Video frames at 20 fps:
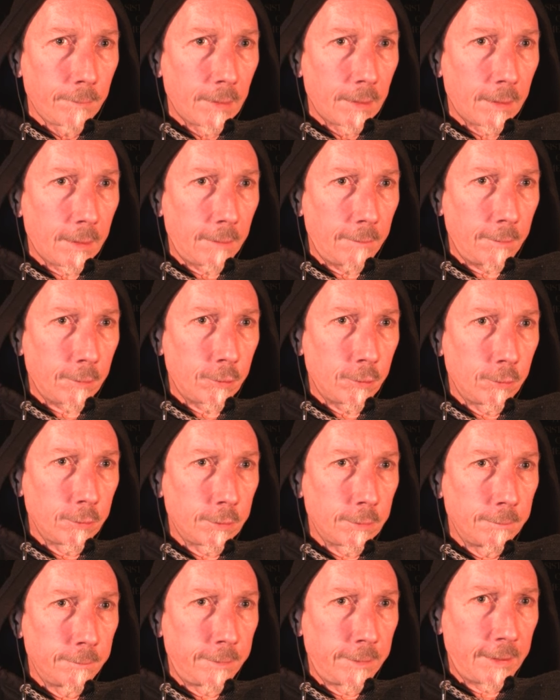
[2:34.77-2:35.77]

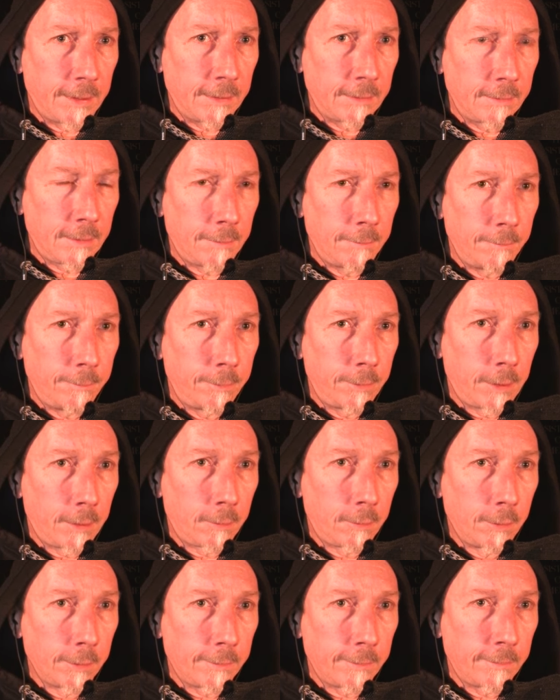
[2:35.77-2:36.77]
Trefferchance im Fernkampf für
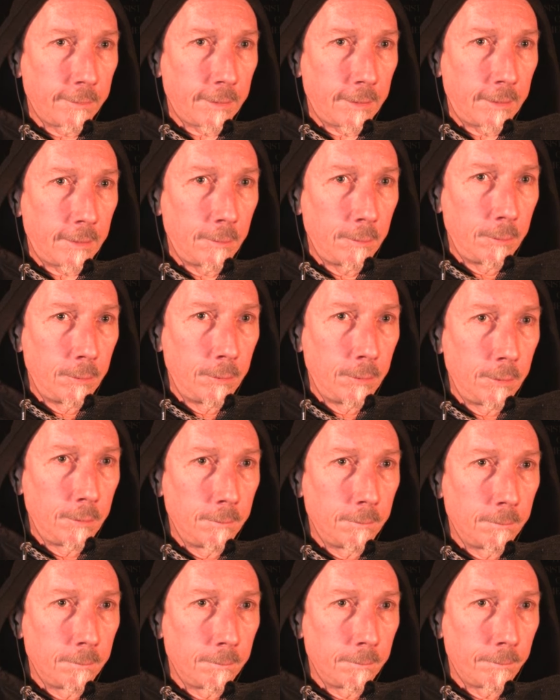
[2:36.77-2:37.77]
kurze Zeit erhöht.
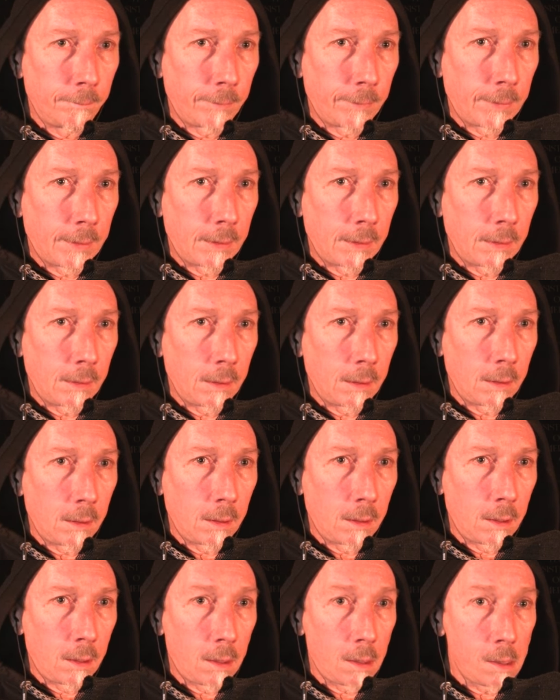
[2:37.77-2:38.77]

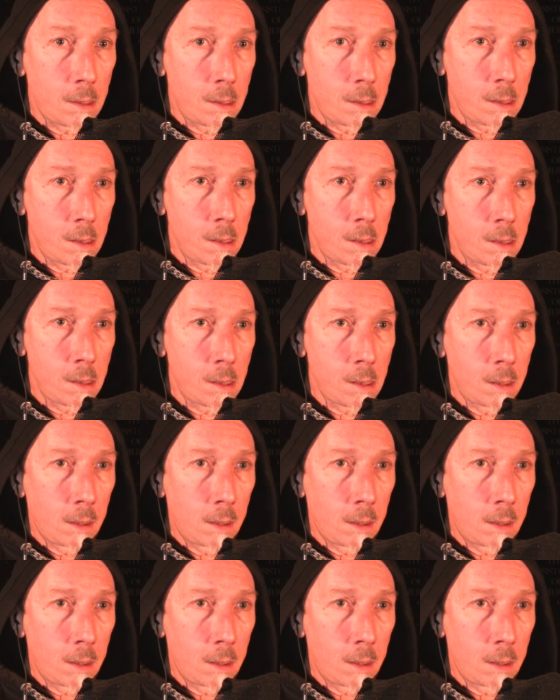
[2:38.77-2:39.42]
Mhm.